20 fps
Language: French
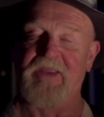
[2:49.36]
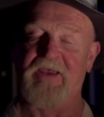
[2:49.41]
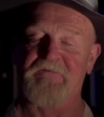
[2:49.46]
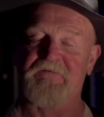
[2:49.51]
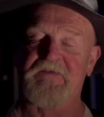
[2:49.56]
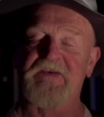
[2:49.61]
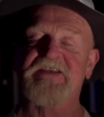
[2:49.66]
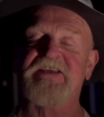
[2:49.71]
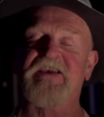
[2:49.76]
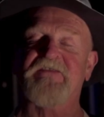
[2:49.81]

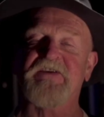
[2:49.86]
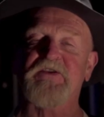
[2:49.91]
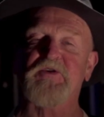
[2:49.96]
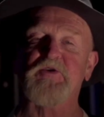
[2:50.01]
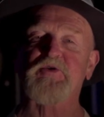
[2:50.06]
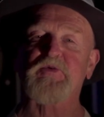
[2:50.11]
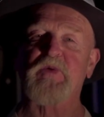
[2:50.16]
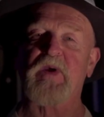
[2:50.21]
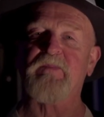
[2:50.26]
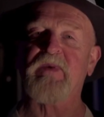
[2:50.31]
Vis-à-vis de
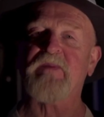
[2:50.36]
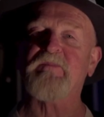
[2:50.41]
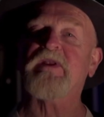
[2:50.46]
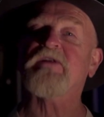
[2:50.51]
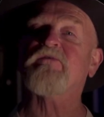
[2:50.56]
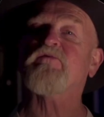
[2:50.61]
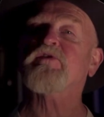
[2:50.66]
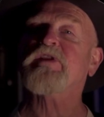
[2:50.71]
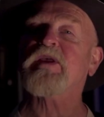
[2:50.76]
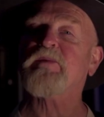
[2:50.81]
soi-même, il
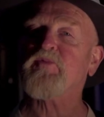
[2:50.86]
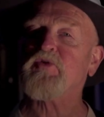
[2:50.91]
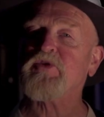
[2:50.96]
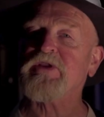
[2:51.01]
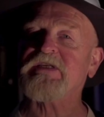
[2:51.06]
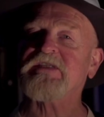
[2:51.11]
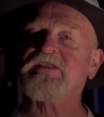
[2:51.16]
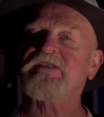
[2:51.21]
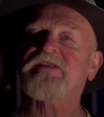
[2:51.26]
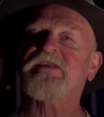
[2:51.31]
faut un peu
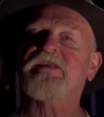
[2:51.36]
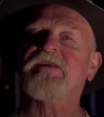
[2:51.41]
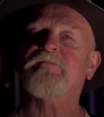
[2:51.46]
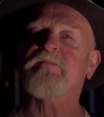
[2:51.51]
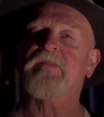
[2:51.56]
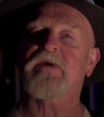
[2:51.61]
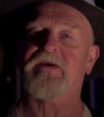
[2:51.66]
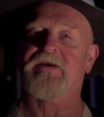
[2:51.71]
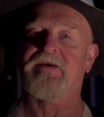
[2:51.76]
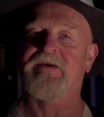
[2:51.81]

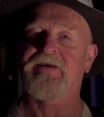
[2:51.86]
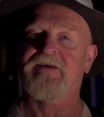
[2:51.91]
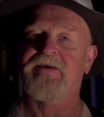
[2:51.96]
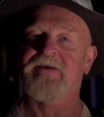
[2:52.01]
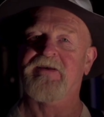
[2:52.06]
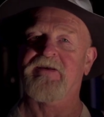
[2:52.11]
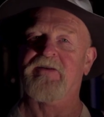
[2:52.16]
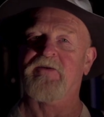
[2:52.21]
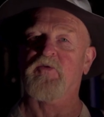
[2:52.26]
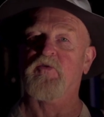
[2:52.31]
d'estime.
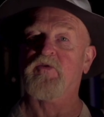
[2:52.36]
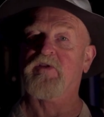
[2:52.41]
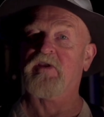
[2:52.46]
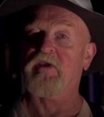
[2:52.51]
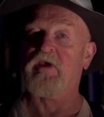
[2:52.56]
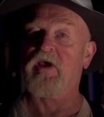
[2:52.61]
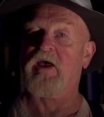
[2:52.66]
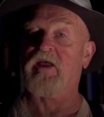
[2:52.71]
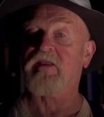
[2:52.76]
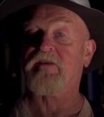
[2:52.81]
Le
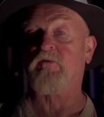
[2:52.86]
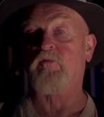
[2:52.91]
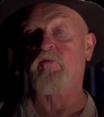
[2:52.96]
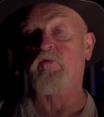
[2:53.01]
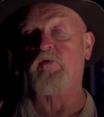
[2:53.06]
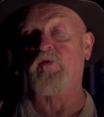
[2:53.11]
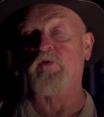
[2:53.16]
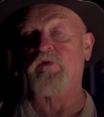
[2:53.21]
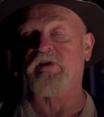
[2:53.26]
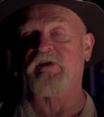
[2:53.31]
théâtre, on
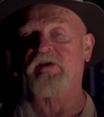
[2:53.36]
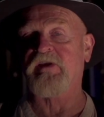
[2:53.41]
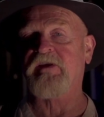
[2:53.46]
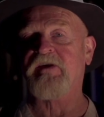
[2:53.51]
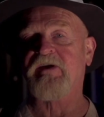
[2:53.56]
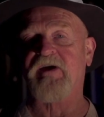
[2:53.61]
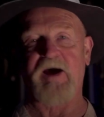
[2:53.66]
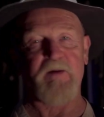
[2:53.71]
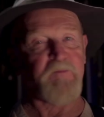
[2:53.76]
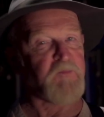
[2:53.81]
le dit,
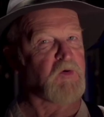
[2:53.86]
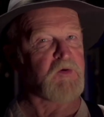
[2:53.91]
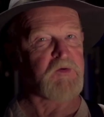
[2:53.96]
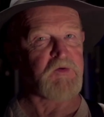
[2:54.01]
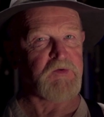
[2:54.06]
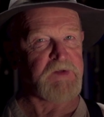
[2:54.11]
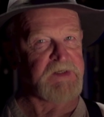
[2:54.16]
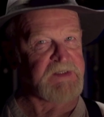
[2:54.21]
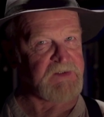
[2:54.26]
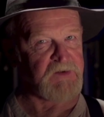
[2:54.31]
rapporte
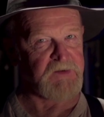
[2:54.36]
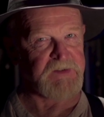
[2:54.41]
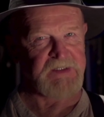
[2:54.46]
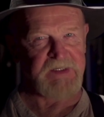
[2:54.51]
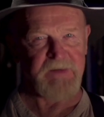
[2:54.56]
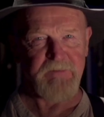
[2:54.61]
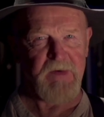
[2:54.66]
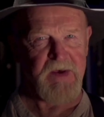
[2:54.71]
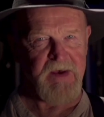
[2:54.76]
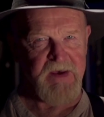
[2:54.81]
des
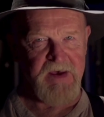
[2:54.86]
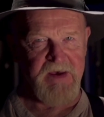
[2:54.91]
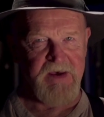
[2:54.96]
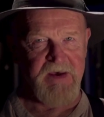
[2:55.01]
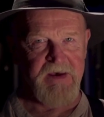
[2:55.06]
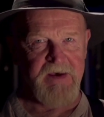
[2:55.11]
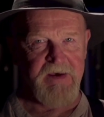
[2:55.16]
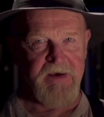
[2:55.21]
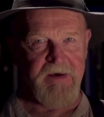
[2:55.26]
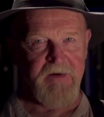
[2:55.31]
centimes.
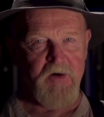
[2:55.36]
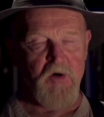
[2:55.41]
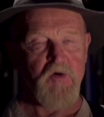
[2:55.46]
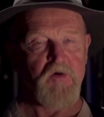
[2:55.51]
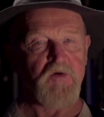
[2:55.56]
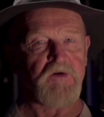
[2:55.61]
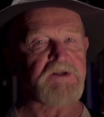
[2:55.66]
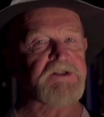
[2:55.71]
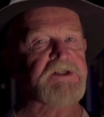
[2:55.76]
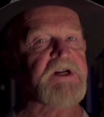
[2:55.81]

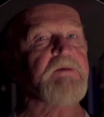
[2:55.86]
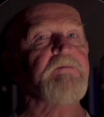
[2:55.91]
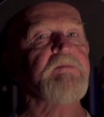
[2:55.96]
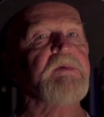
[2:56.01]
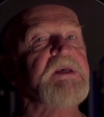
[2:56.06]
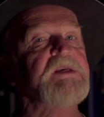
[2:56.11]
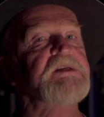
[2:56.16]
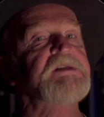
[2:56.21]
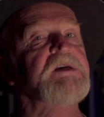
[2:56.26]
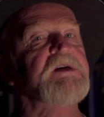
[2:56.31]
Or,
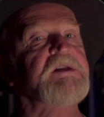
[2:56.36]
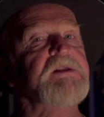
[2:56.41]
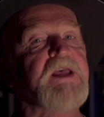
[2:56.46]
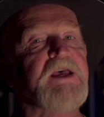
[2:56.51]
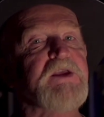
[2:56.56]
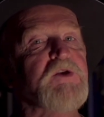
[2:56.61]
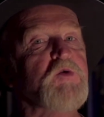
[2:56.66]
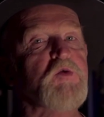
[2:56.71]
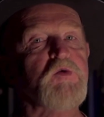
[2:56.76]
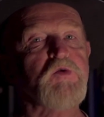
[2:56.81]
jamais un
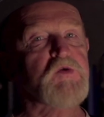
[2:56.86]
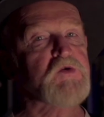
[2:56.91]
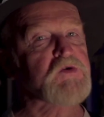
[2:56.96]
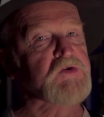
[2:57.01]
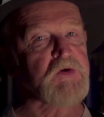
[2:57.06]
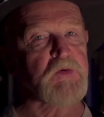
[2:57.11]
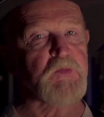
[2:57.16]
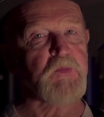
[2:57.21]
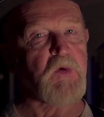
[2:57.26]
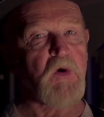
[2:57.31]
agneau ne
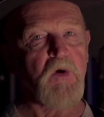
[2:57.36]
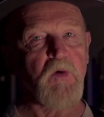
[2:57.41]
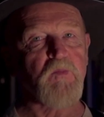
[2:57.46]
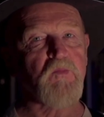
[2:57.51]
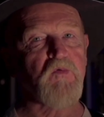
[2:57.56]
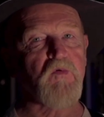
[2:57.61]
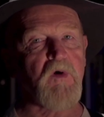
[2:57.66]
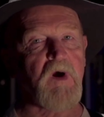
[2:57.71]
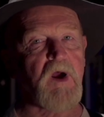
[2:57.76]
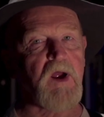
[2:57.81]
se prend
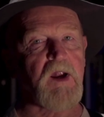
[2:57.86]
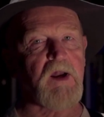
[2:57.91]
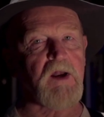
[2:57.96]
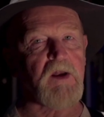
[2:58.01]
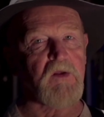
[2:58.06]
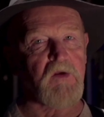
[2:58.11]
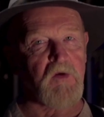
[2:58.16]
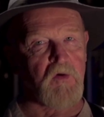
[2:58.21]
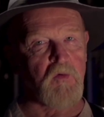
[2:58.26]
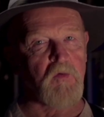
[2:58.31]
pour un
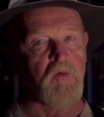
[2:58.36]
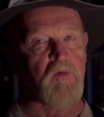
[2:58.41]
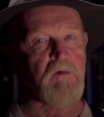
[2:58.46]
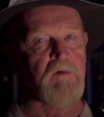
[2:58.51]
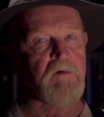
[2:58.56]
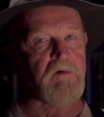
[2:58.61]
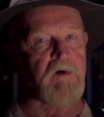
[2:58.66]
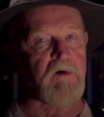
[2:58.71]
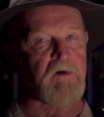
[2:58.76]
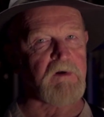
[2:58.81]
lion
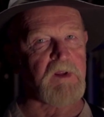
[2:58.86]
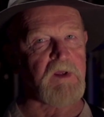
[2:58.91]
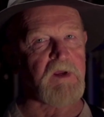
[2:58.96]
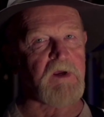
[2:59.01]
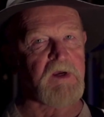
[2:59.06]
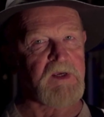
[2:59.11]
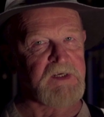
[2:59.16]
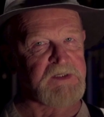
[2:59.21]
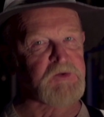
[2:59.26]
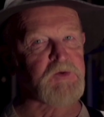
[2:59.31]
quand les
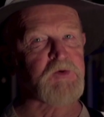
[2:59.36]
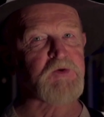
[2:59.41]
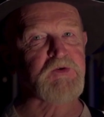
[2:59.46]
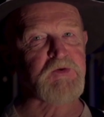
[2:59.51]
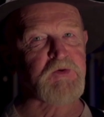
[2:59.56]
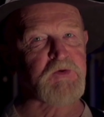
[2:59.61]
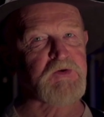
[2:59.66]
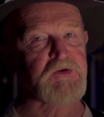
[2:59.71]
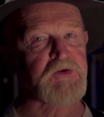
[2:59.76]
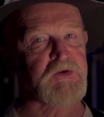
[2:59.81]
réseaux
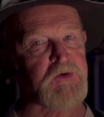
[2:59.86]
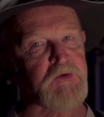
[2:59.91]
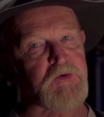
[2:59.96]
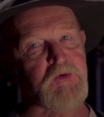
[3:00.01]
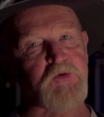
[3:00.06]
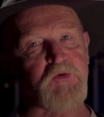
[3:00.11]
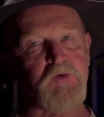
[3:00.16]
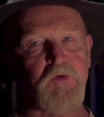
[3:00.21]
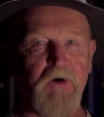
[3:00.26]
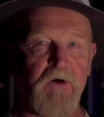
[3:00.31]

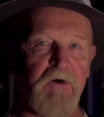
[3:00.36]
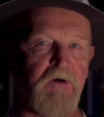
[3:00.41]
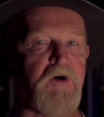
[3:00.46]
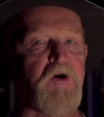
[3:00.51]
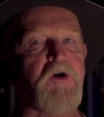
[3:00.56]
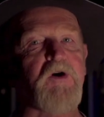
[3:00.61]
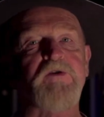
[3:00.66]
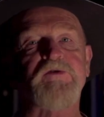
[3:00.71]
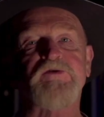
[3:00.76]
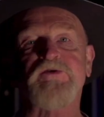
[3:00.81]
sociaux
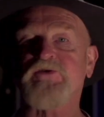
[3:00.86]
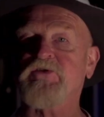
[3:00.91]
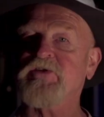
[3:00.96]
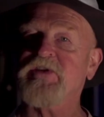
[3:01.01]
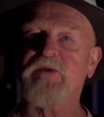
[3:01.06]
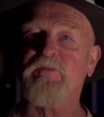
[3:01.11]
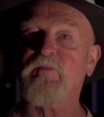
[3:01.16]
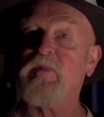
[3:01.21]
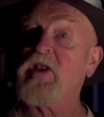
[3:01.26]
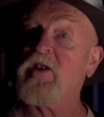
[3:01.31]
engrangent
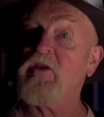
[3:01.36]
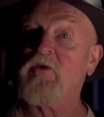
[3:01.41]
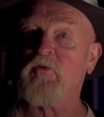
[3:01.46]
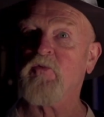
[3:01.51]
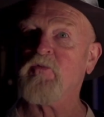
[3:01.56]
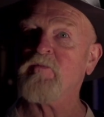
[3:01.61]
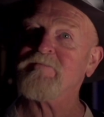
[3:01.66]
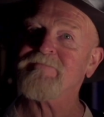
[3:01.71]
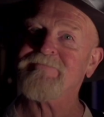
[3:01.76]
des millions.